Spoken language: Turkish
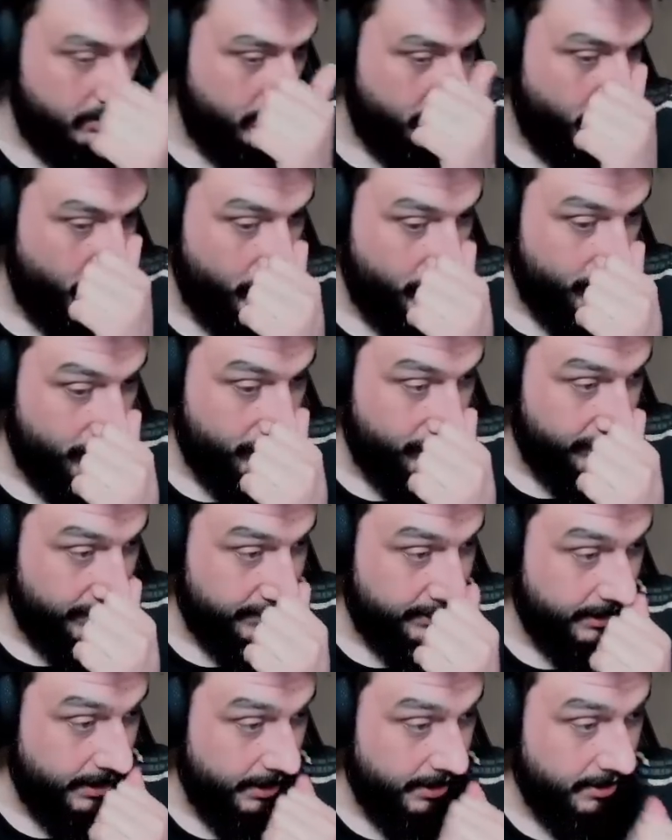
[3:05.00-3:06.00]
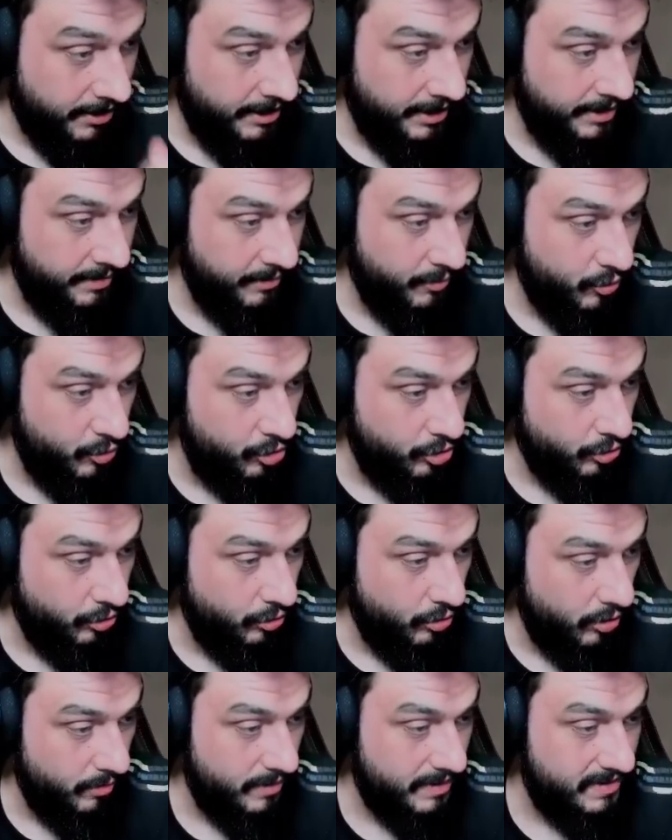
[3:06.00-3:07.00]
Önümüzdeki ayın 23'ünde
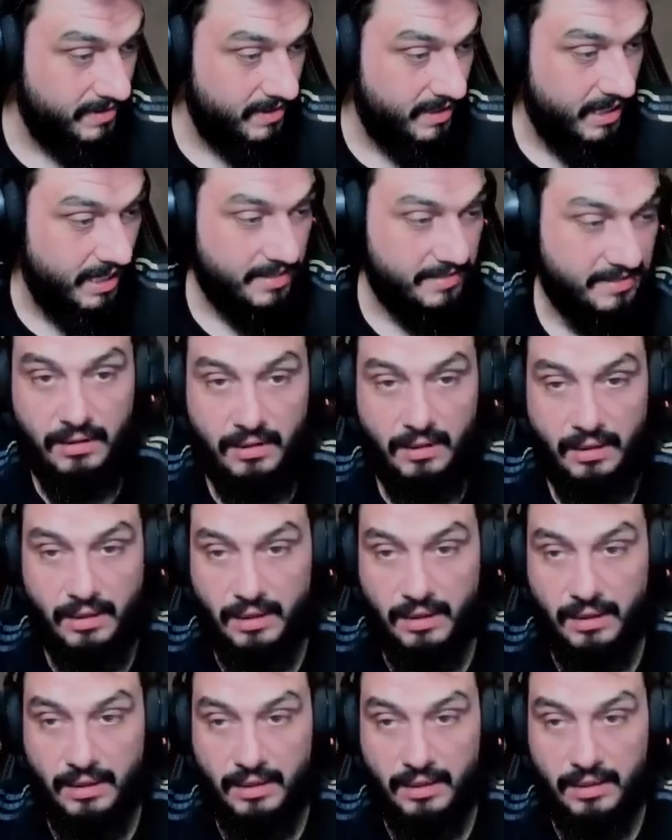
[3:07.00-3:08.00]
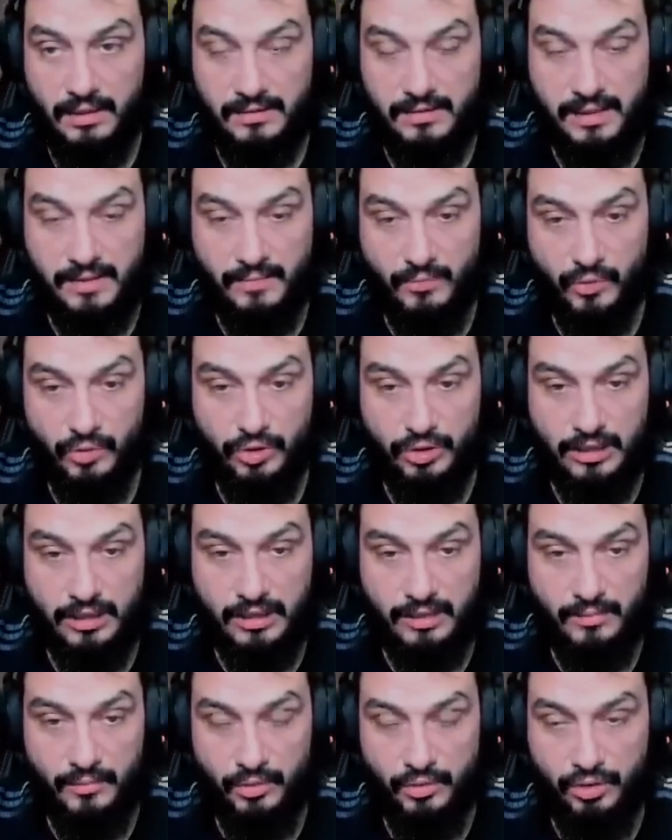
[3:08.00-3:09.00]
olması lazım. Ee, Temmuz'un
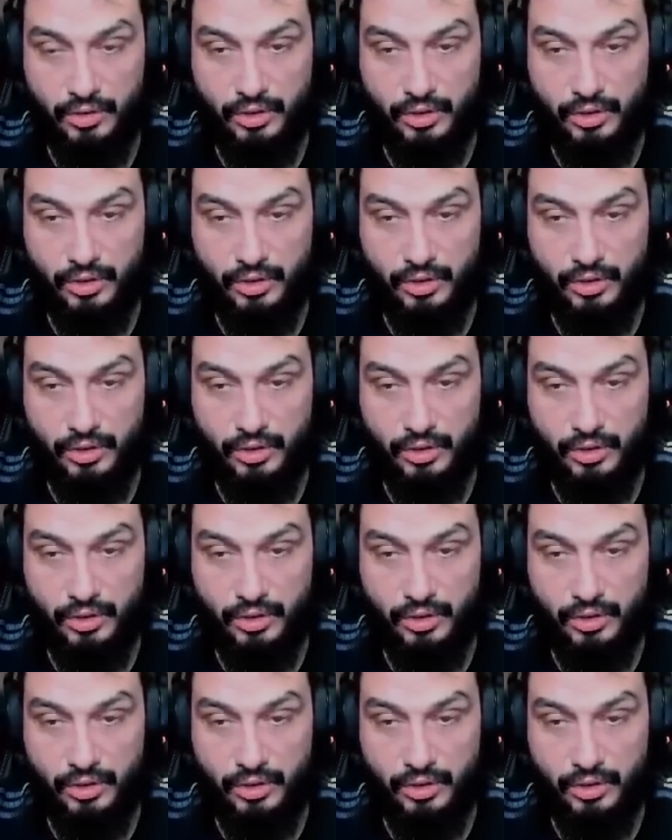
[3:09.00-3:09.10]
23'ü